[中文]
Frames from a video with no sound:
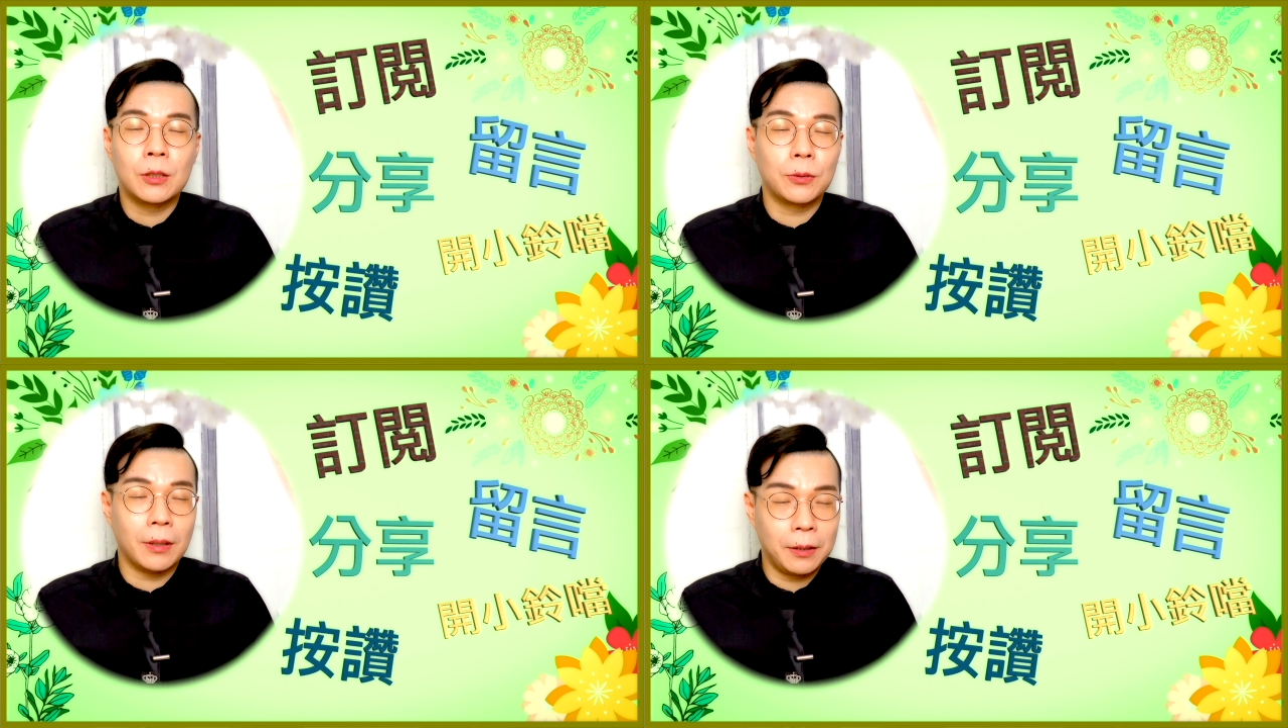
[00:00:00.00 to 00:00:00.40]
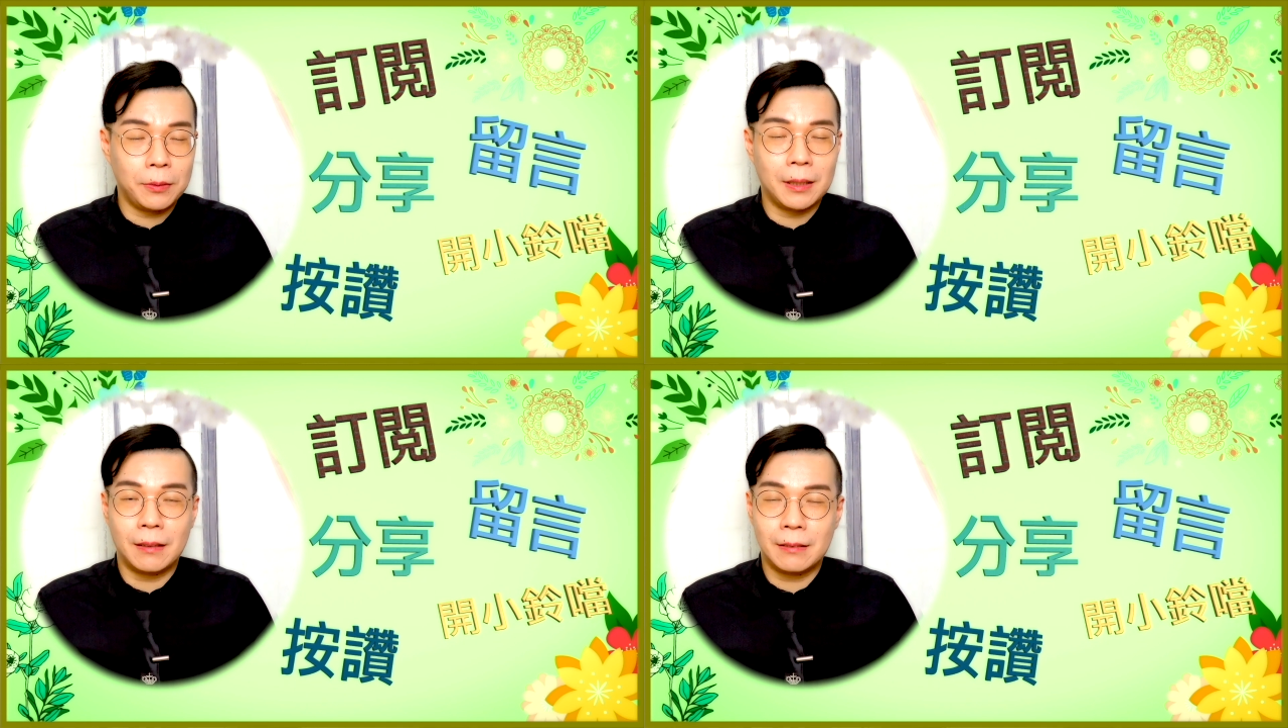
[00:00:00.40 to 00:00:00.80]
如果要和
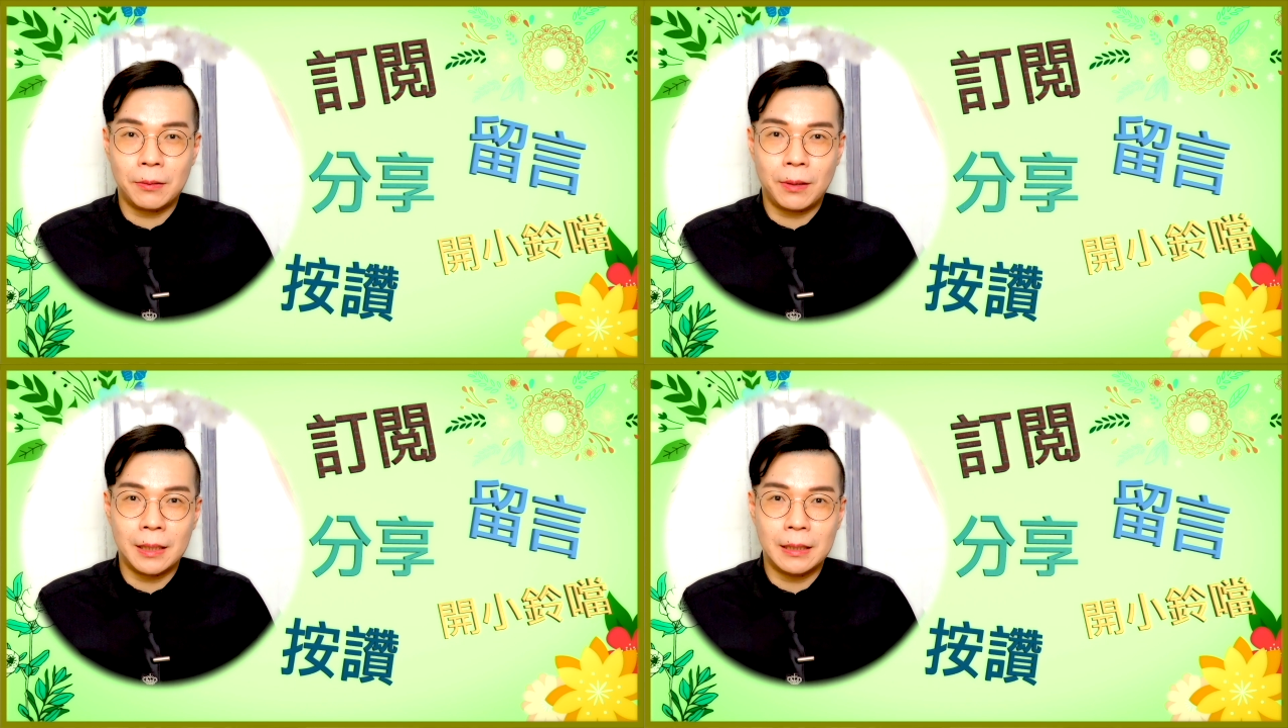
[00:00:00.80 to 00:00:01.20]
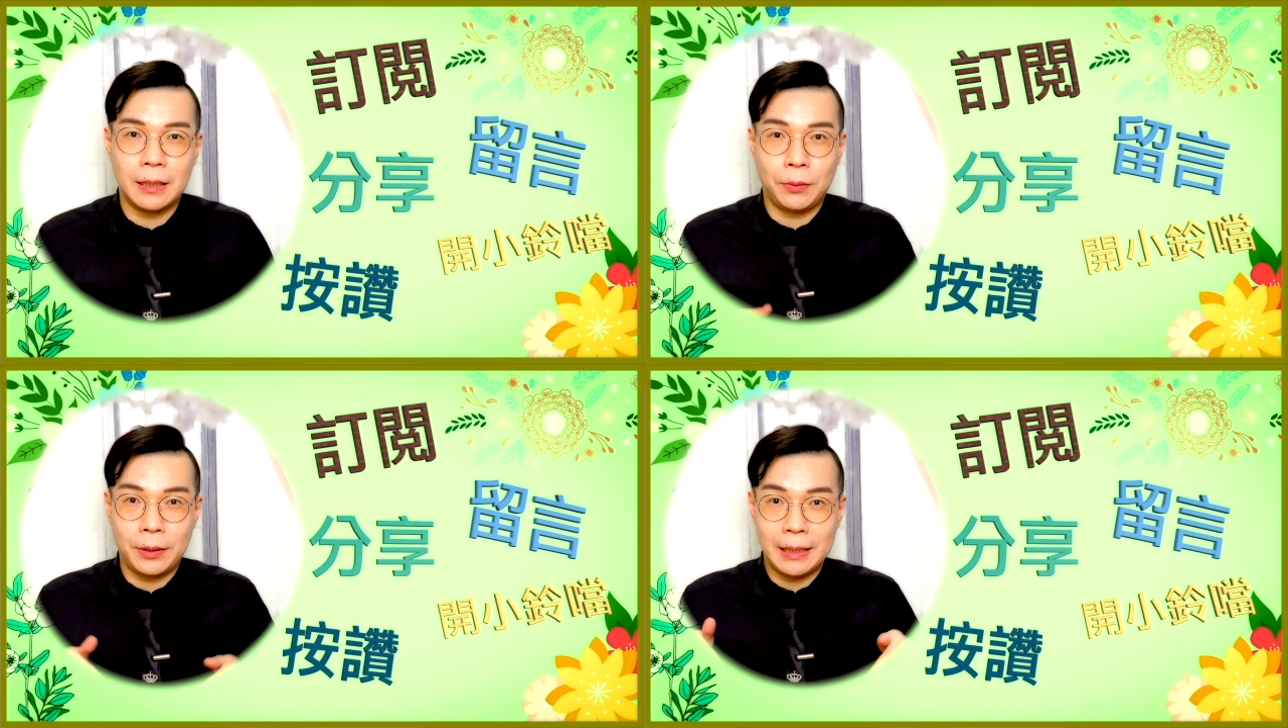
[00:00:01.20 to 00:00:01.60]
我聊聊的话呢，
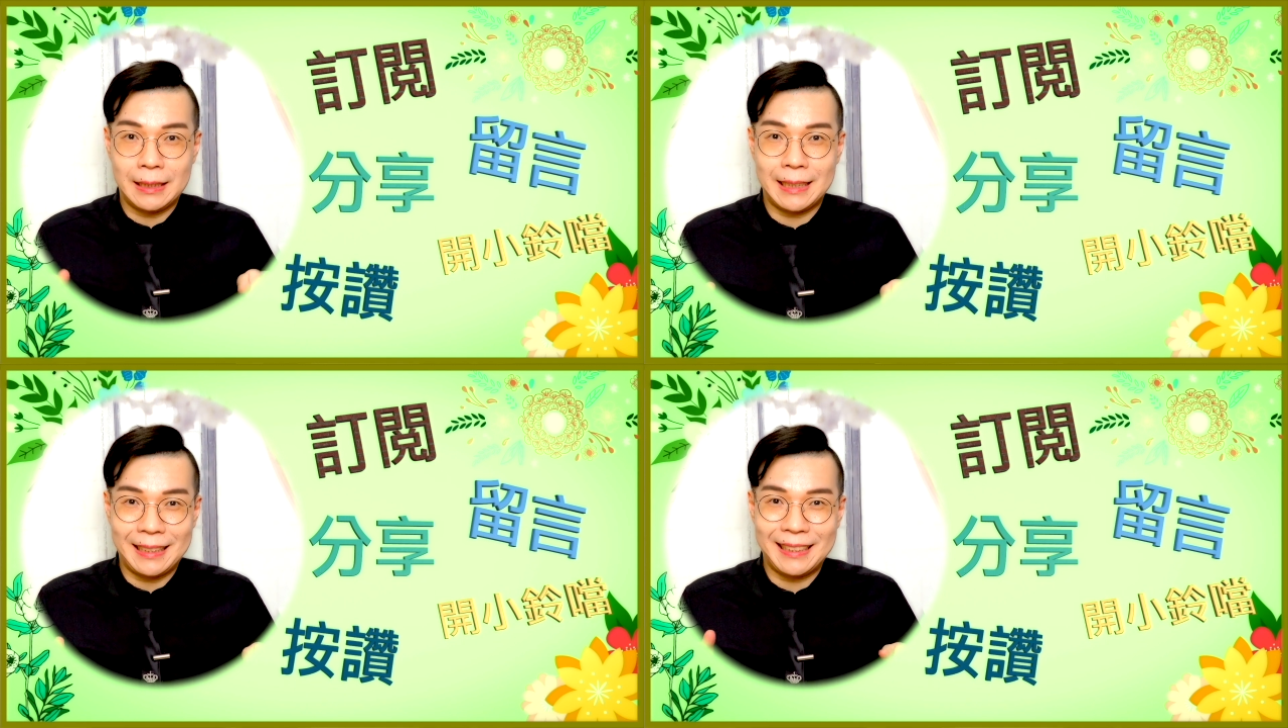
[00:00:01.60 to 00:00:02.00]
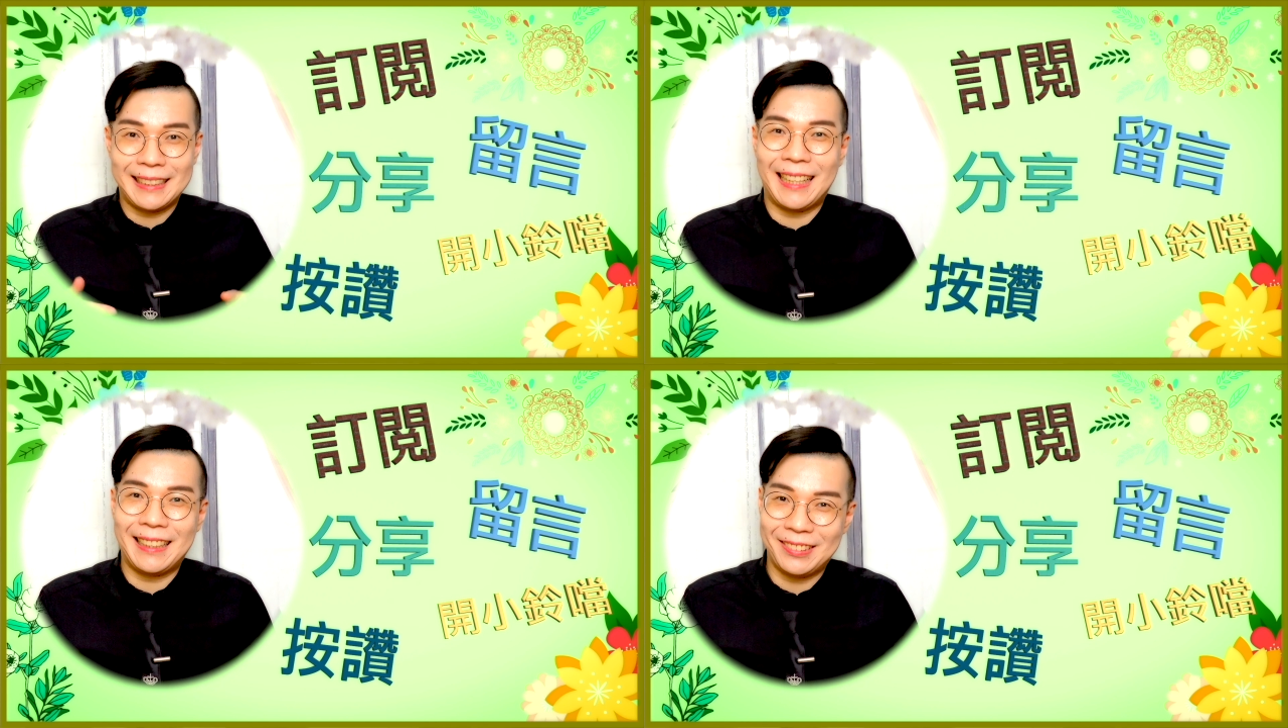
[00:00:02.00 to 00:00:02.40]
也欢迎你在底
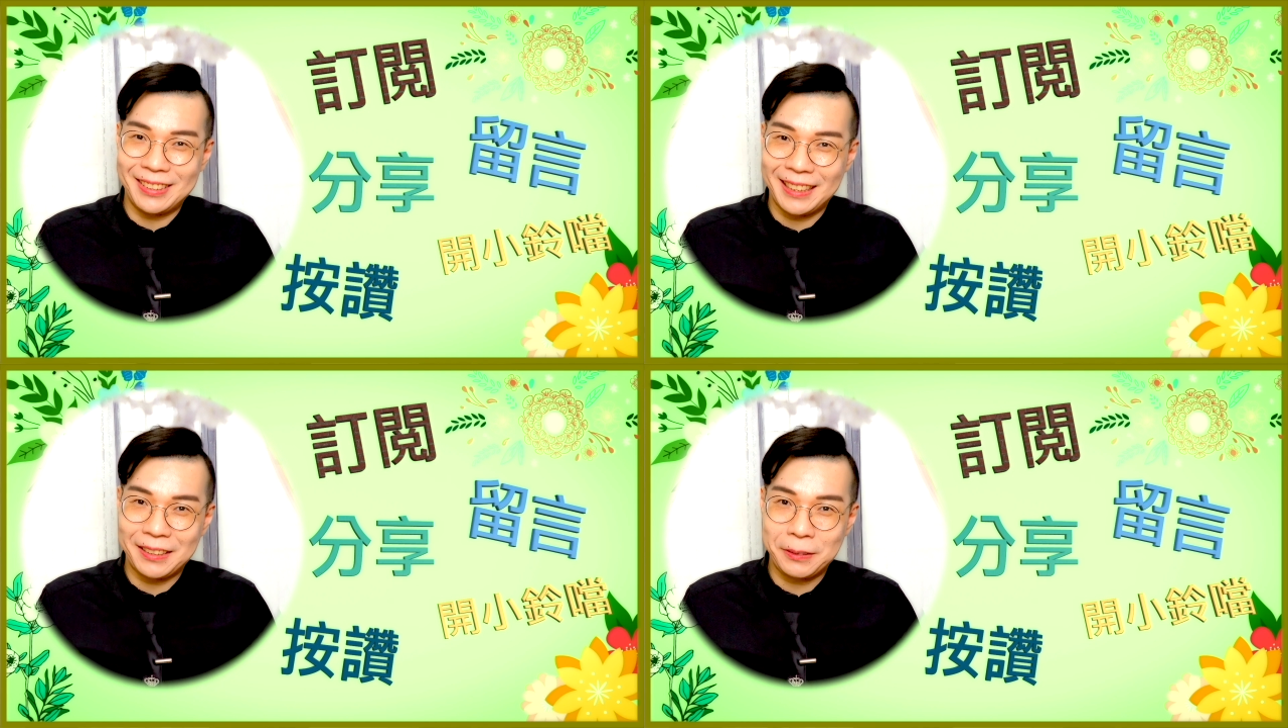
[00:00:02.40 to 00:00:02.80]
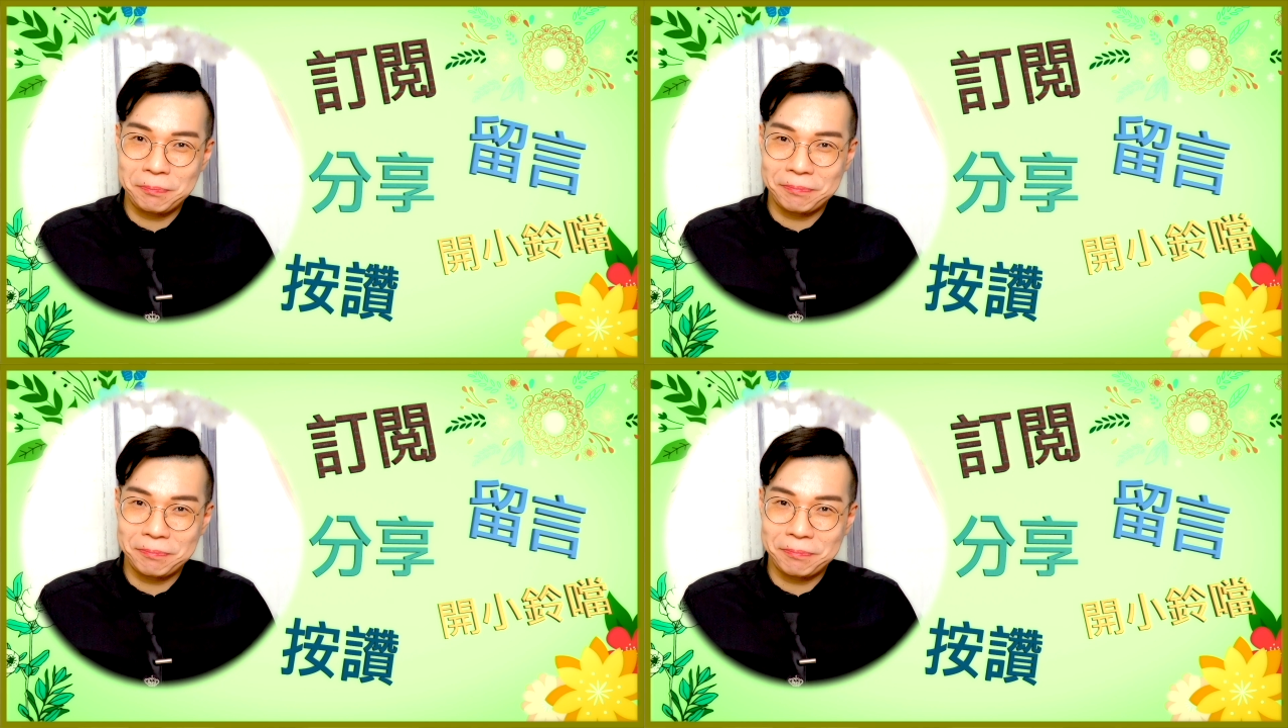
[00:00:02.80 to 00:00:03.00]
下留言哦。